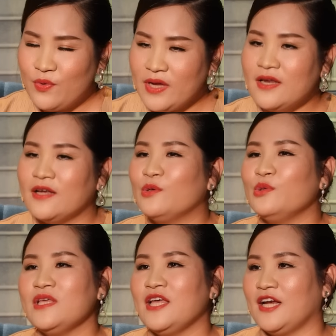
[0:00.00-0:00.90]
quyết định
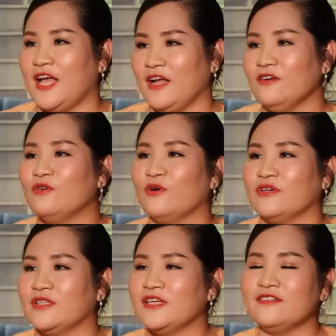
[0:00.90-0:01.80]
của thi hành án
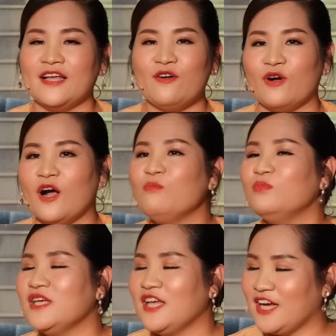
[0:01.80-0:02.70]
rồi thì người ta còn
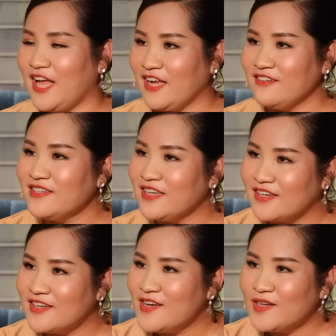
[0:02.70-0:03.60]
không thi hành án nữa
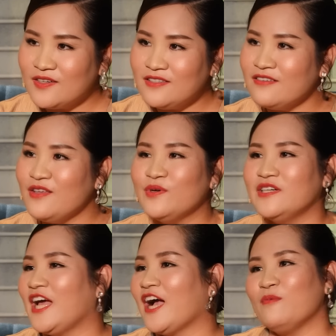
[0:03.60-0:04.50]
kìa. Có rất nhiều
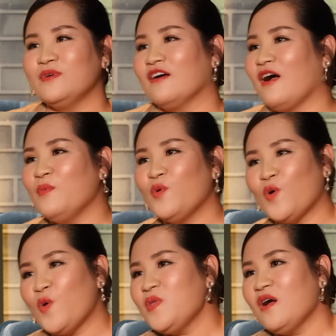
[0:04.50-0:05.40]
người đàn ông rời khỏi một
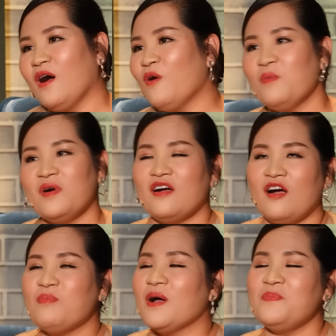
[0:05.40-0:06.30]
cuộc hôn nhân họ cũng
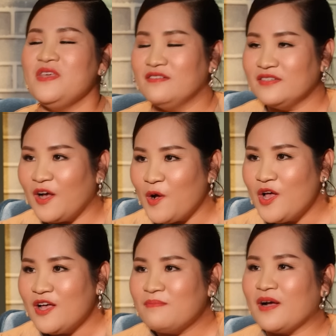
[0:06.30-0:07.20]
không cấp dưỡng đâu,
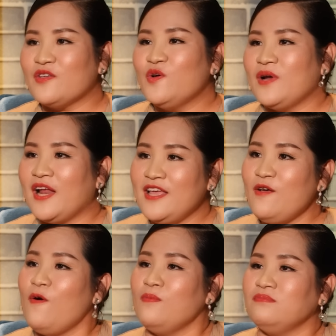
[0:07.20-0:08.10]
mặc dù là
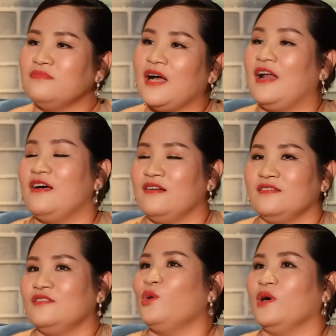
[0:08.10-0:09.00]
ly hôn gọi là
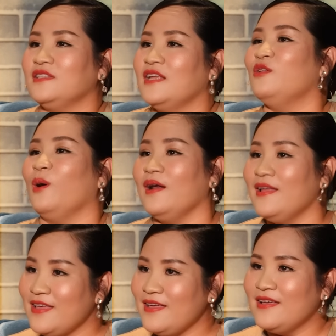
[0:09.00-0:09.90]
thuận tình thuận
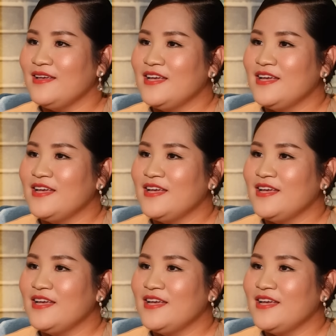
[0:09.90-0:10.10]
lý.